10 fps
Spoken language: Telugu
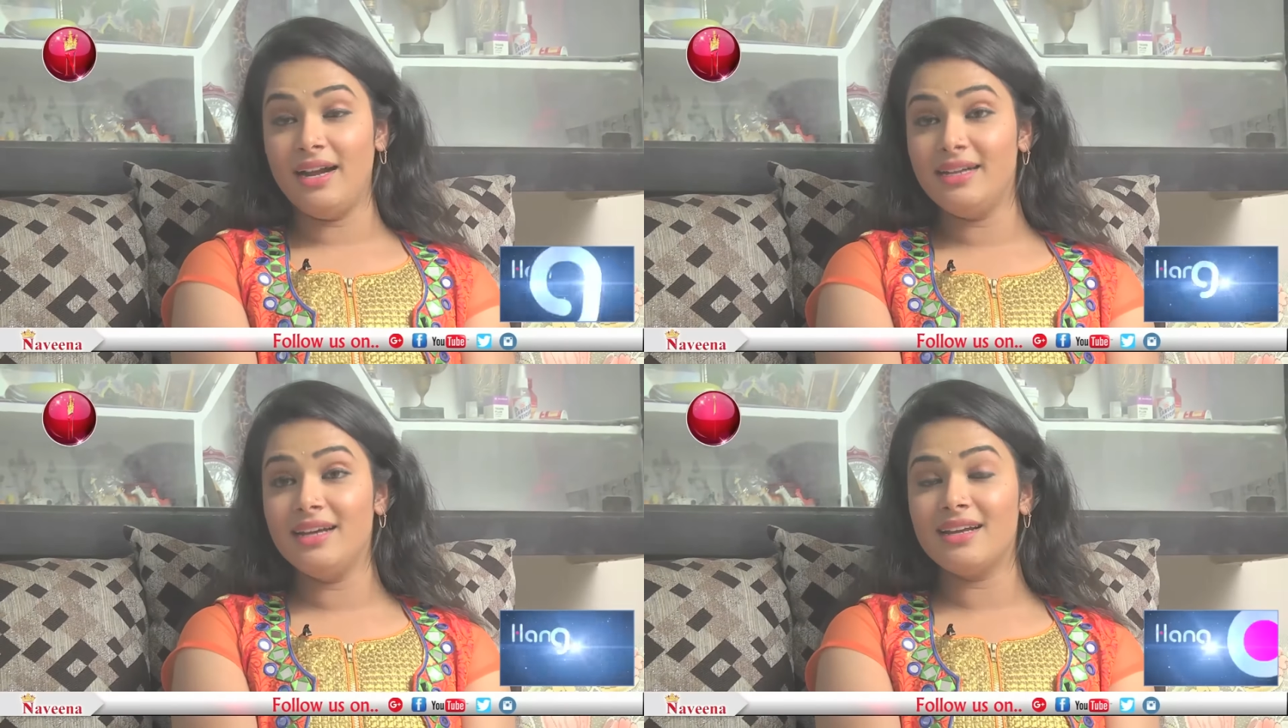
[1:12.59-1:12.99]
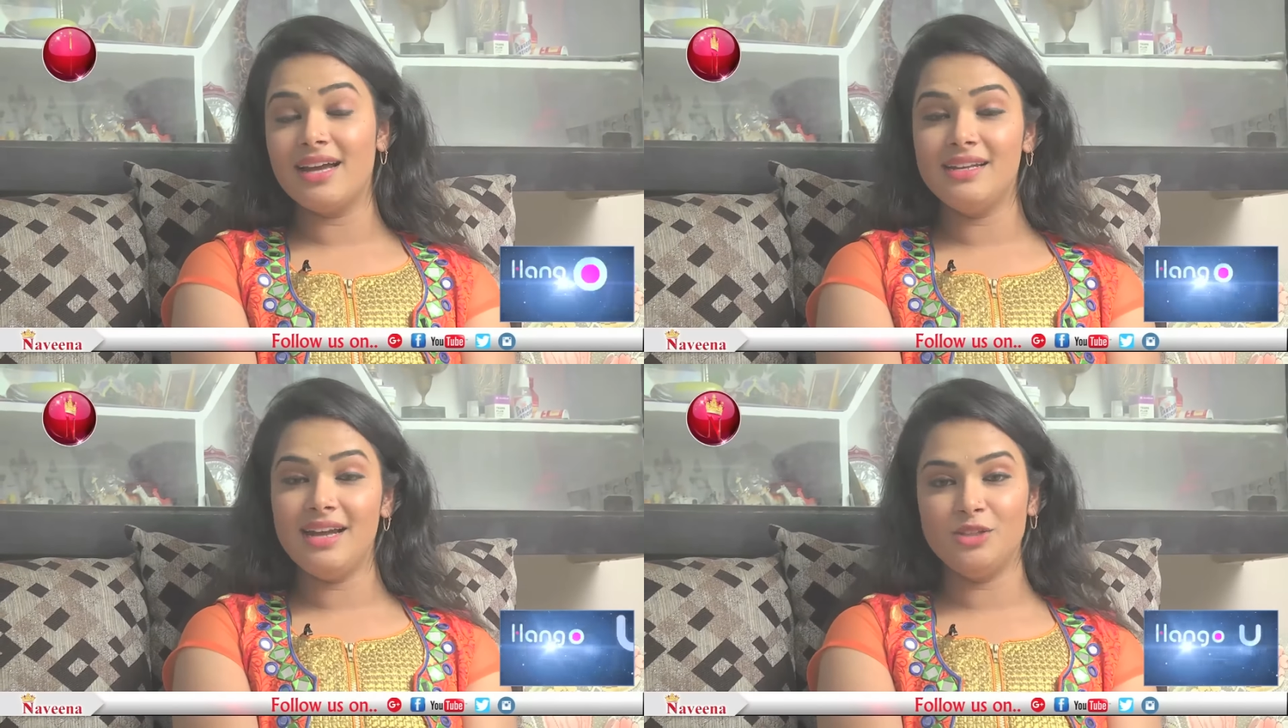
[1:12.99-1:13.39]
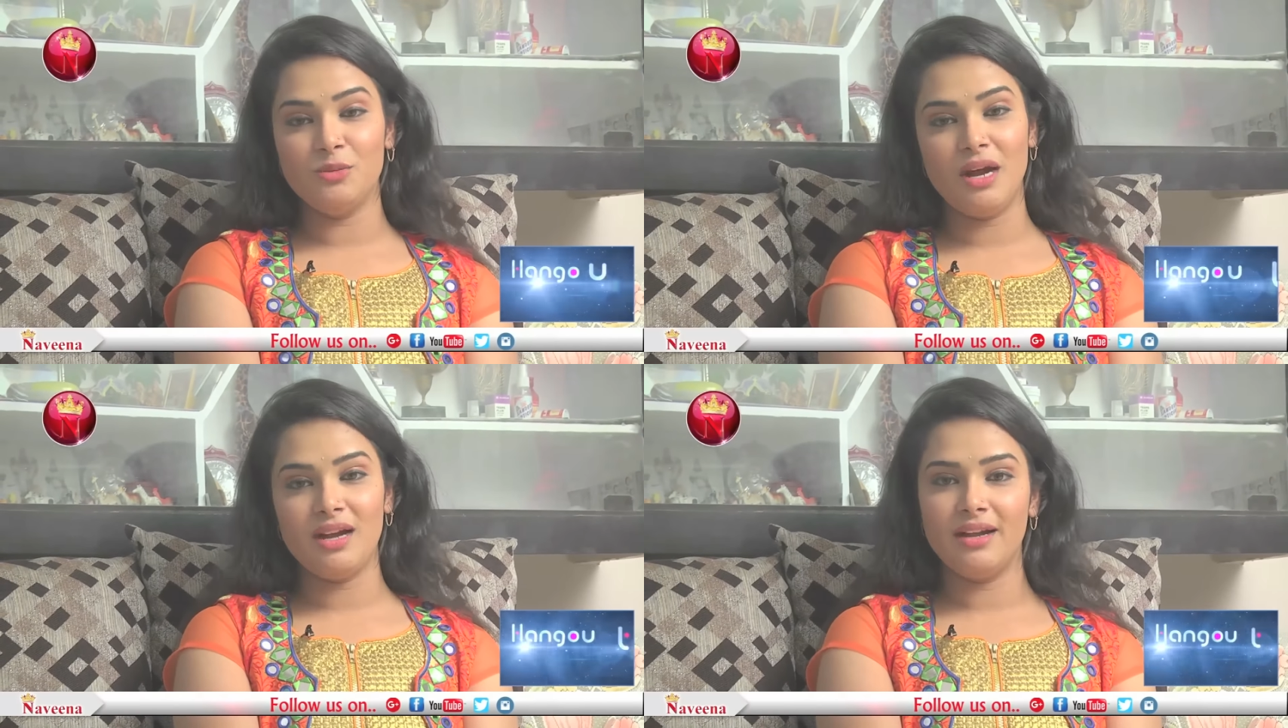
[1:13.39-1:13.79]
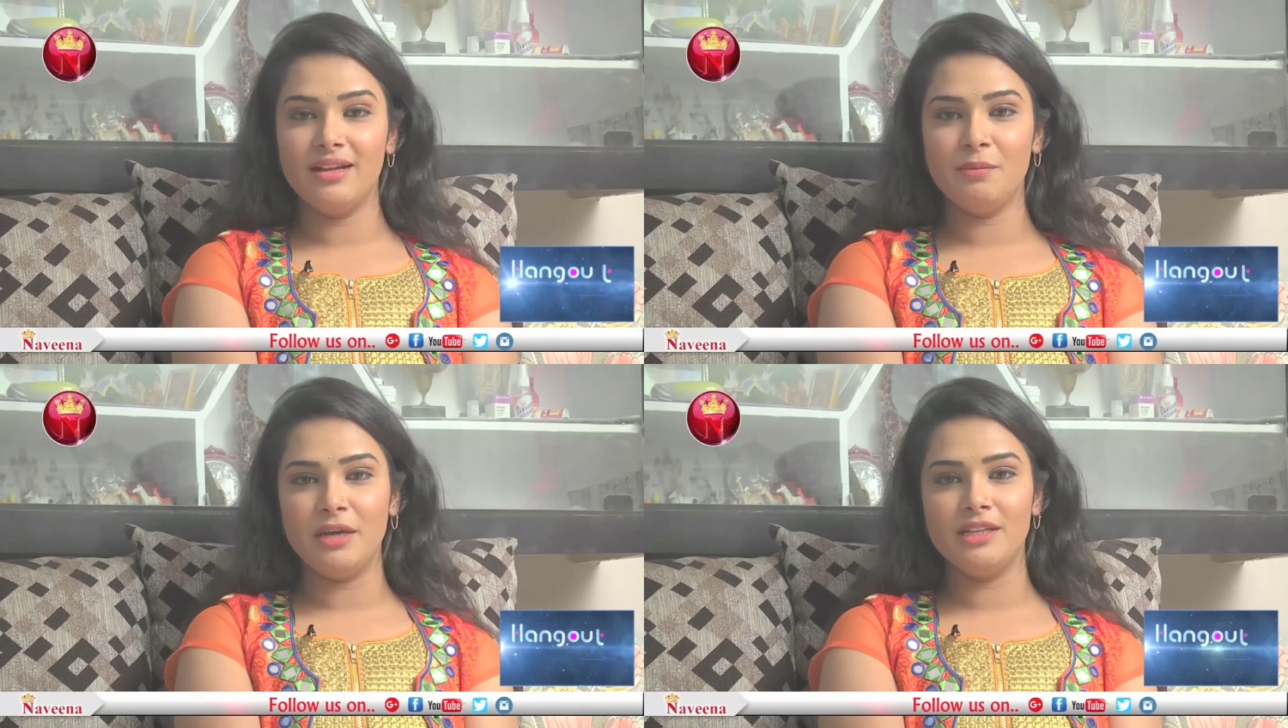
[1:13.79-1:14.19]
అంటారు కానీ నాతో
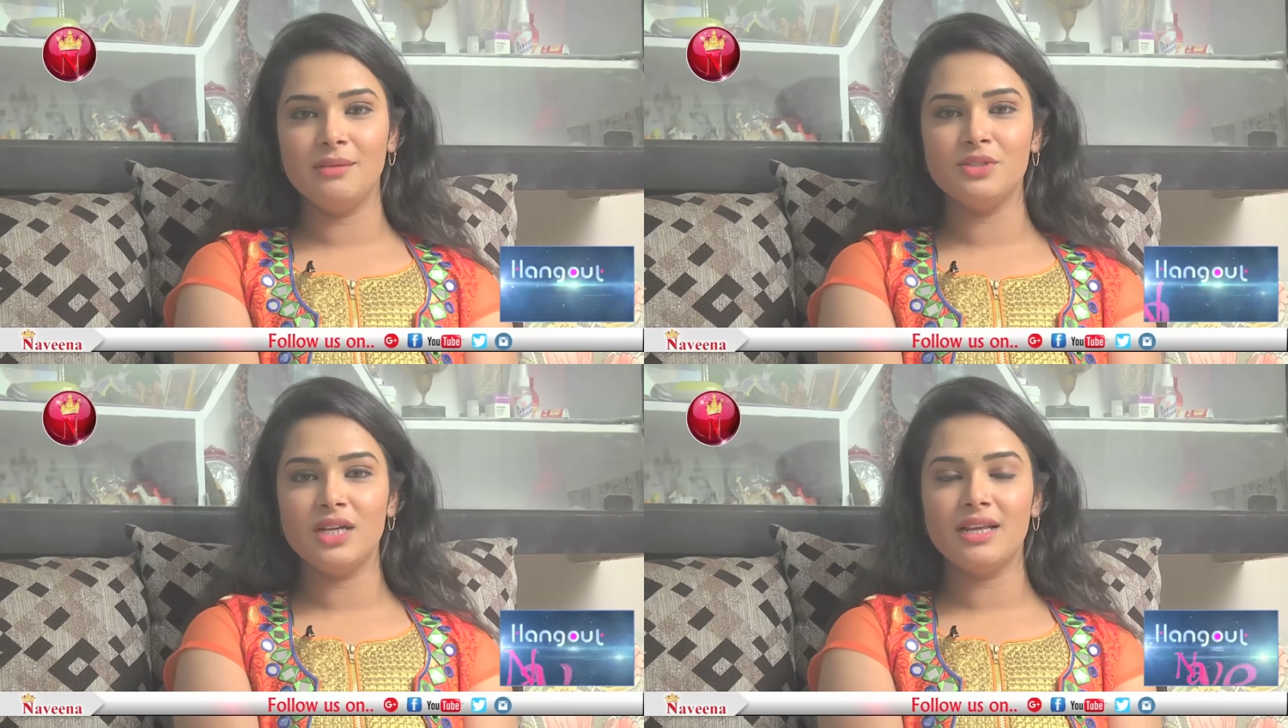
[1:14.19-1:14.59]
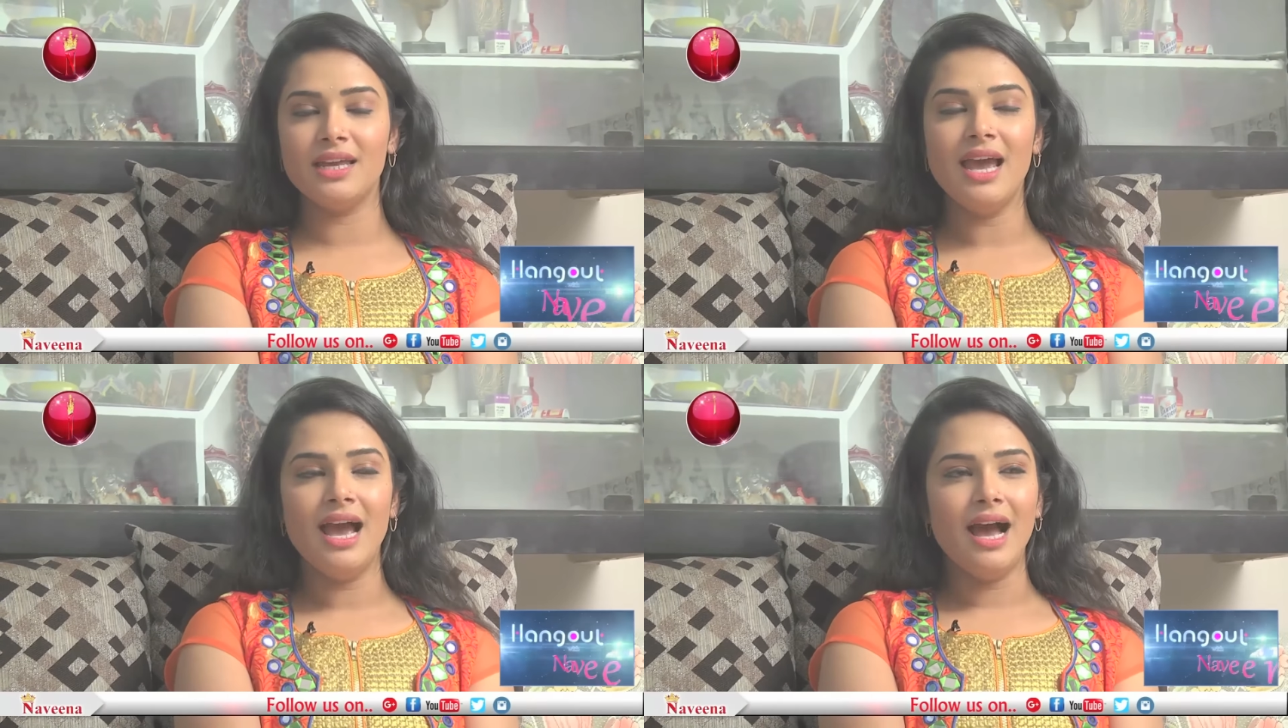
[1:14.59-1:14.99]
మాట్లాడిన పది నిమిషాలకి